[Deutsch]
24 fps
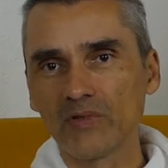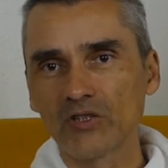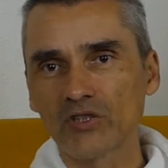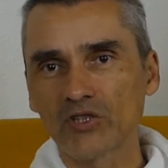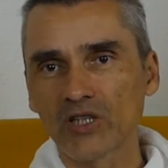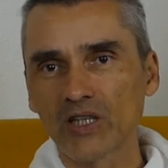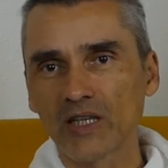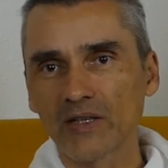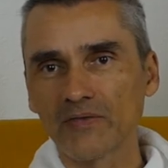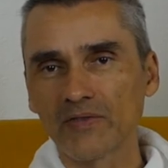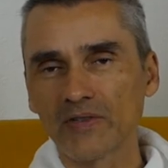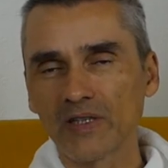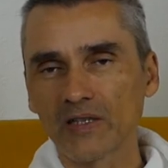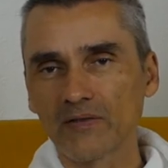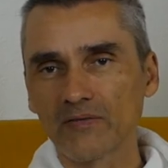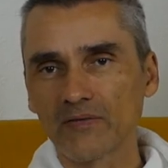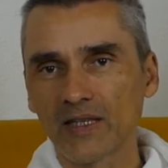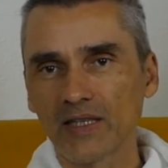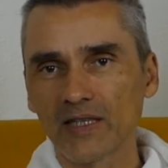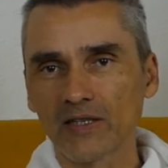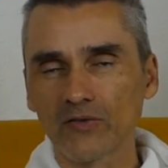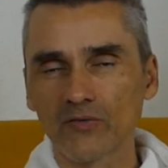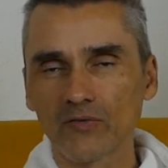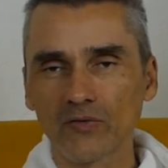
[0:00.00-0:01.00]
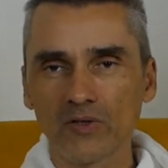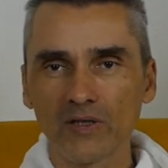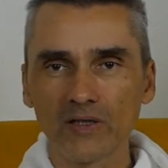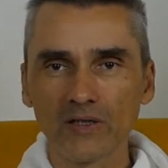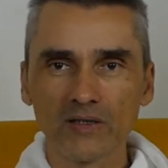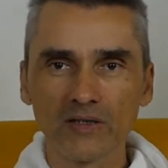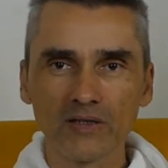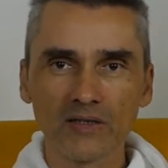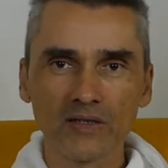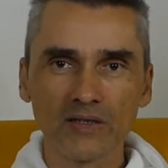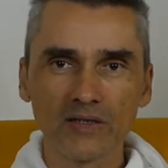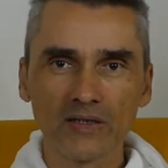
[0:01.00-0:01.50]
beschäftigt, weil ich
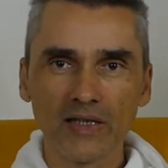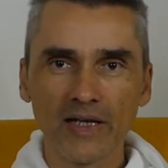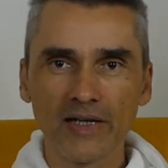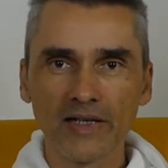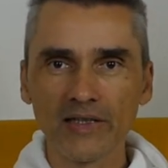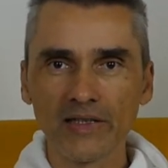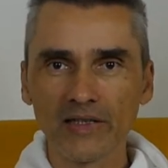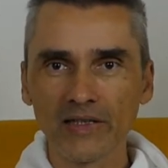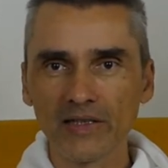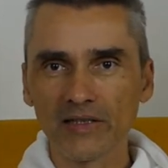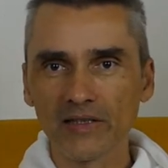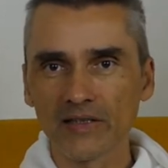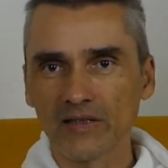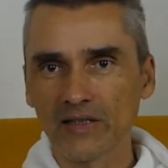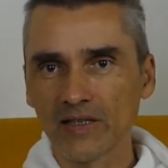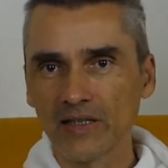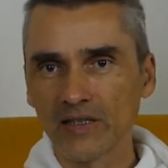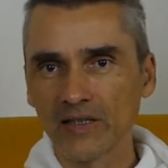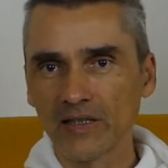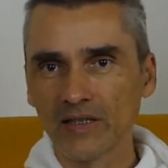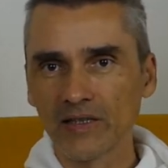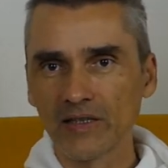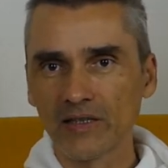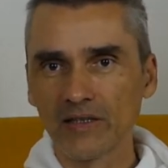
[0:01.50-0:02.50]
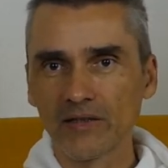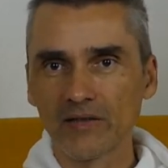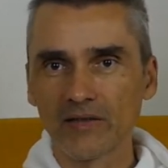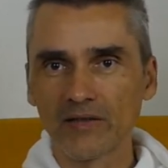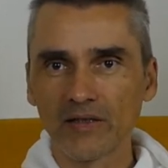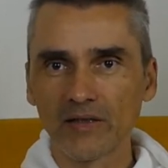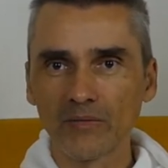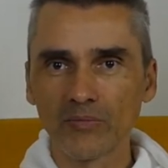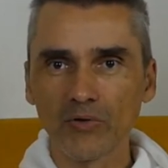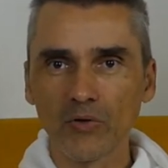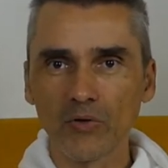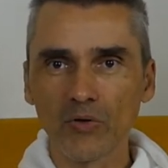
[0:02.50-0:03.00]
dort äh, einige Dinge
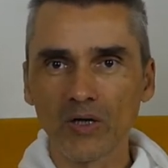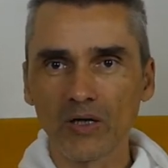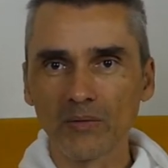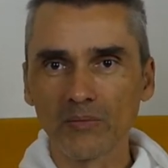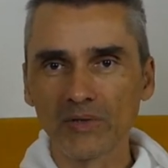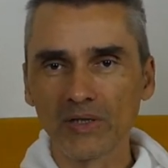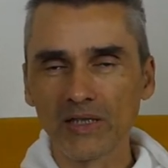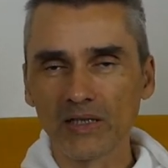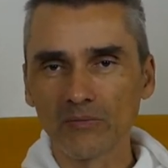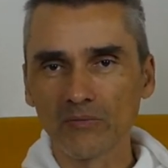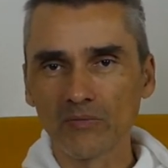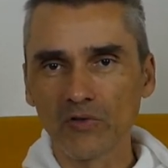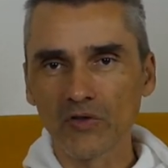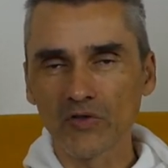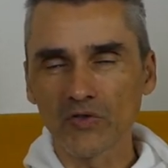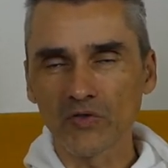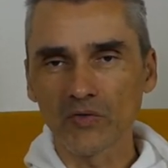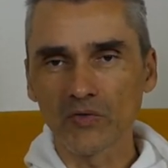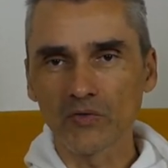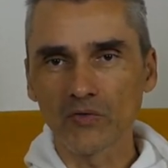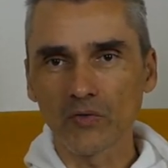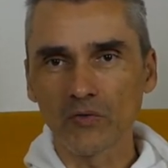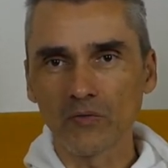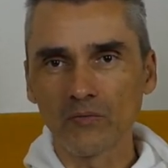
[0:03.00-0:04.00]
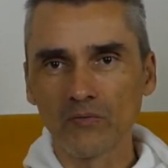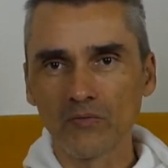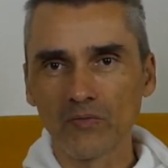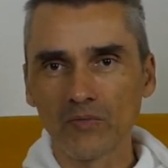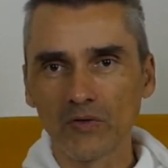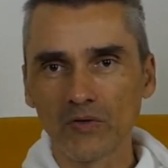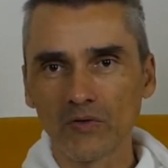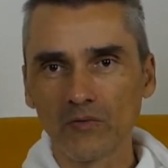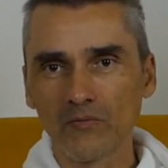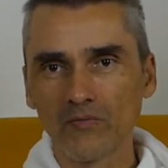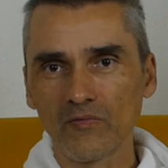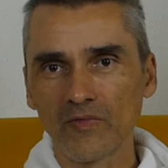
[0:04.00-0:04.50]
äh, programmieren muss und um,
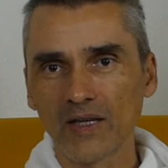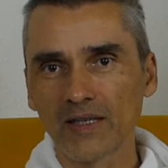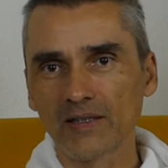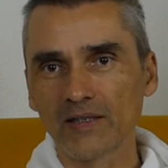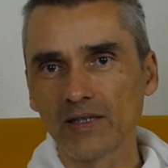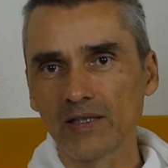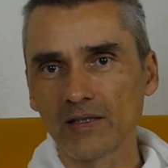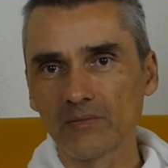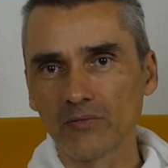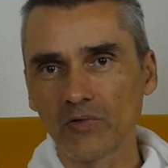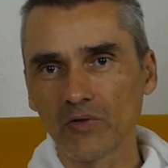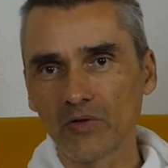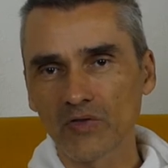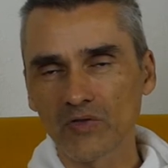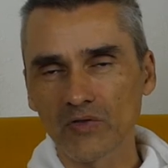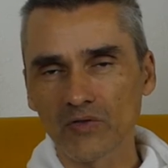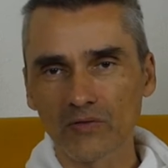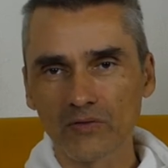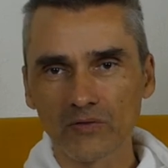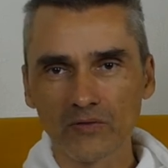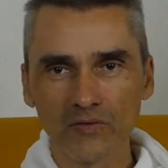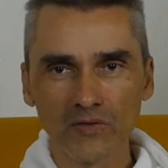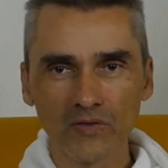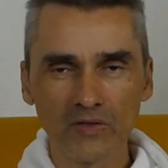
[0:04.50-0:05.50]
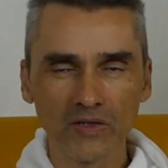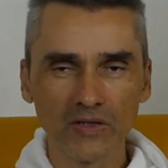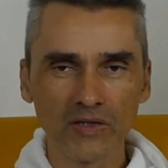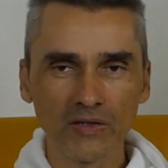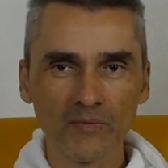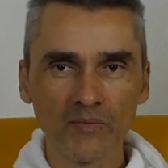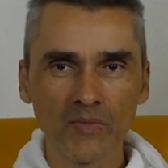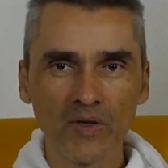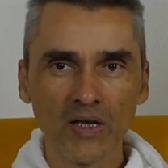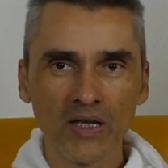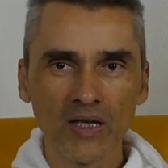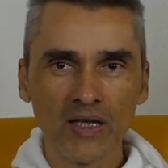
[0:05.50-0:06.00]
umwandeln muss. Und
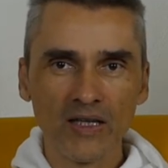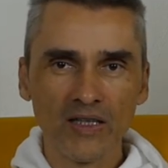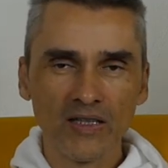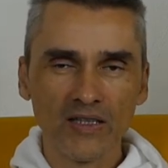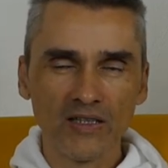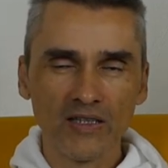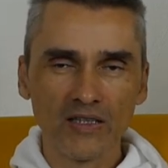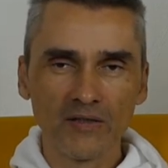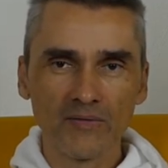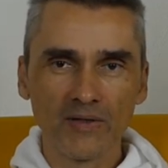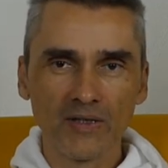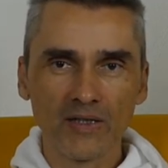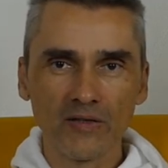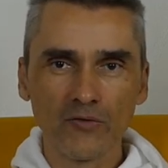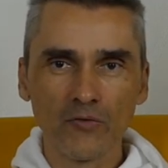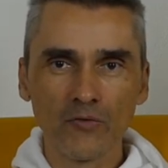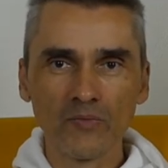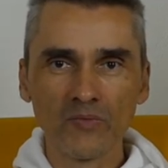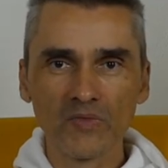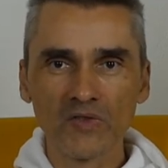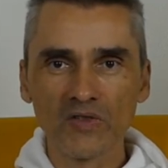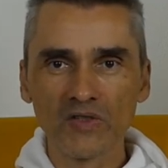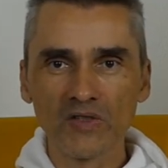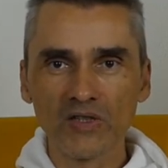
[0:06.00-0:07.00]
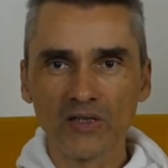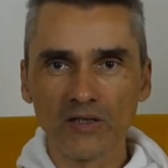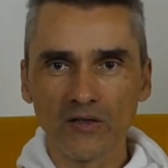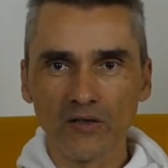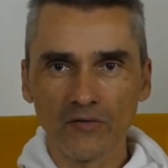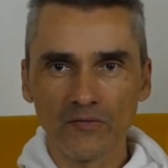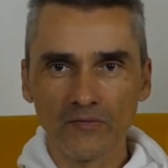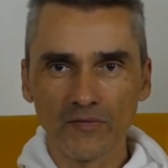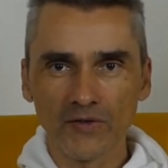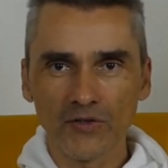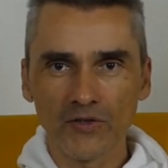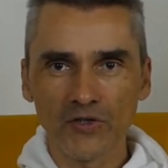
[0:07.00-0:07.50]
ähm, ich werde umziehen
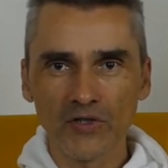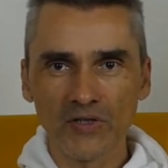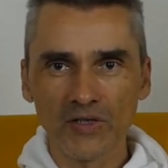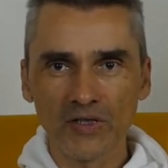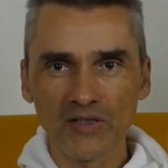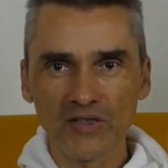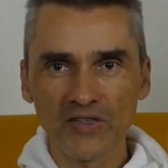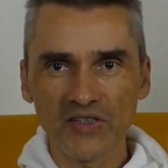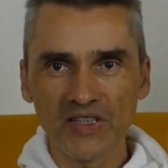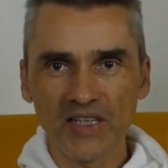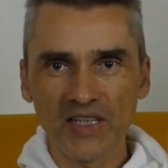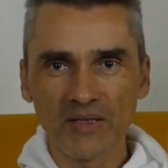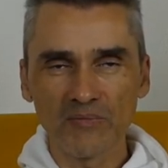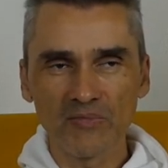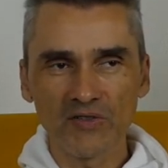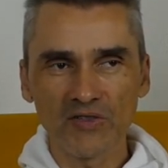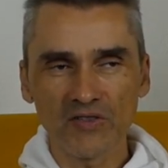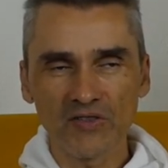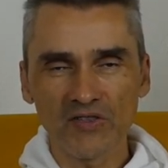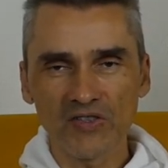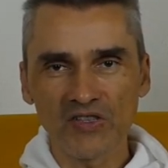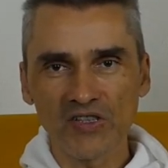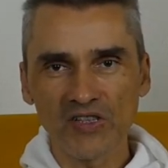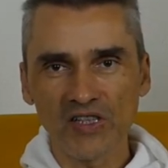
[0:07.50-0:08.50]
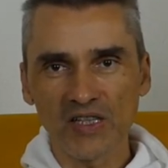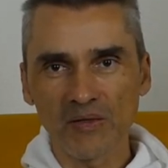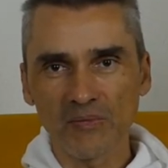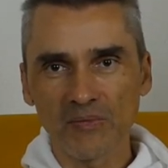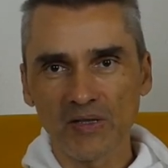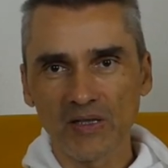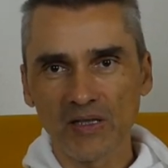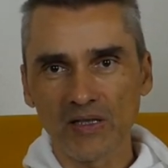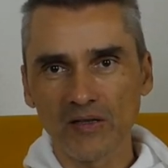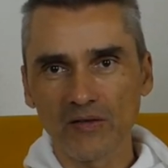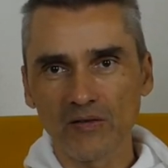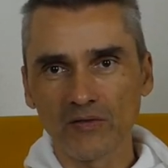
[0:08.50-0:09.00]
auch in verschiedene
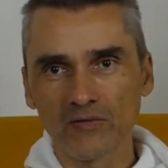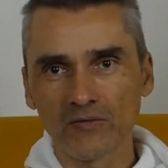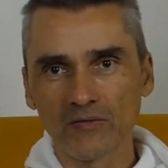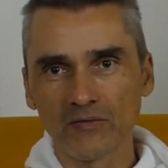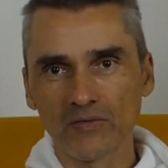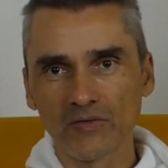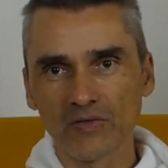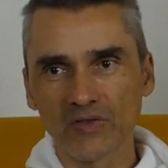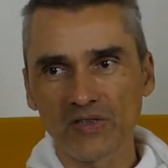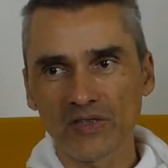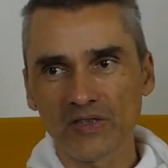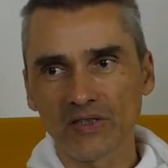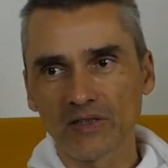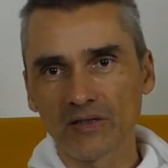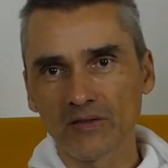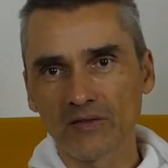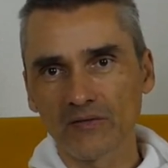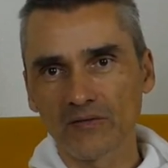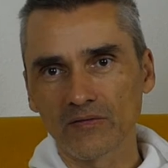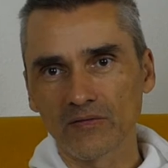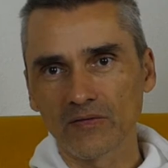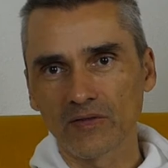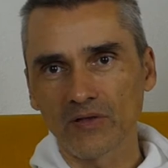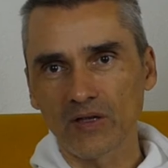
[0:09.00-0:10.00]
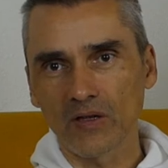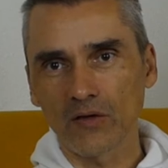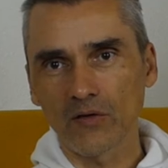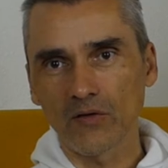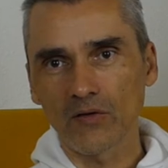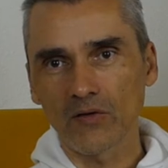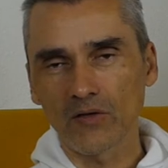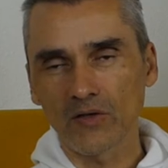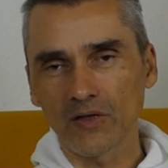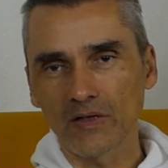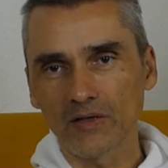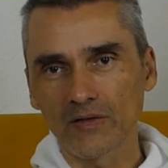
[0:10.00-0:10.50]
CRM-Systeme und äh,
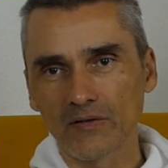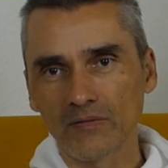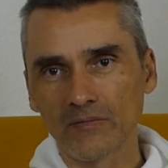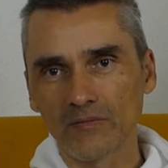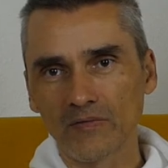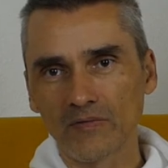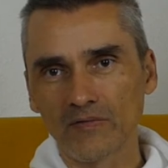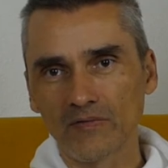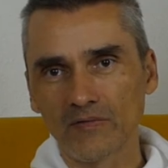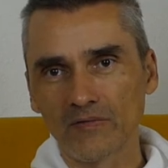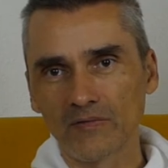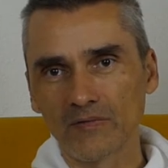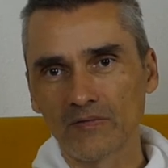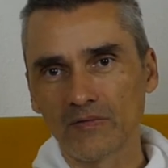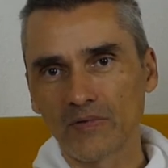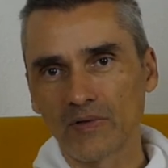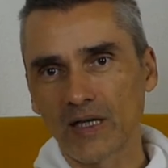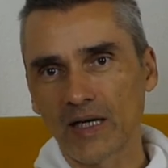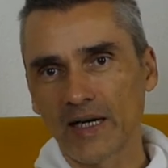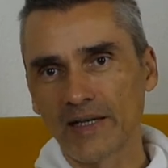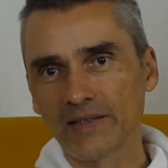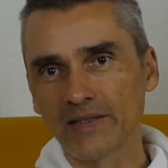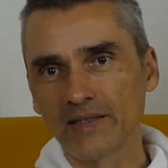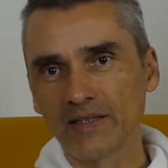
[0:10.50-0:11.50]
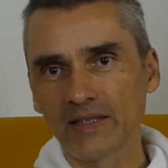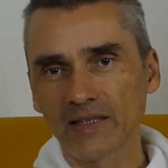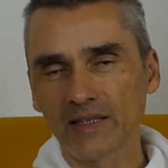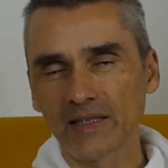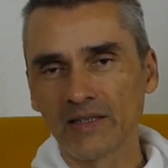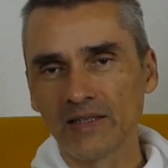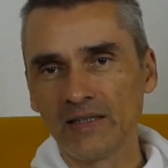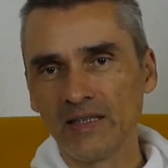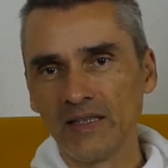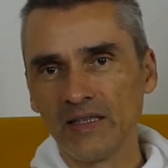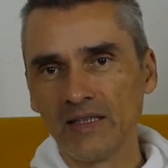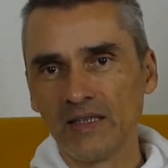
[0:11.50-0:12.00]
auch ähm,
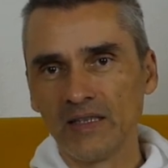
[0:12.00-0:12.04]
andere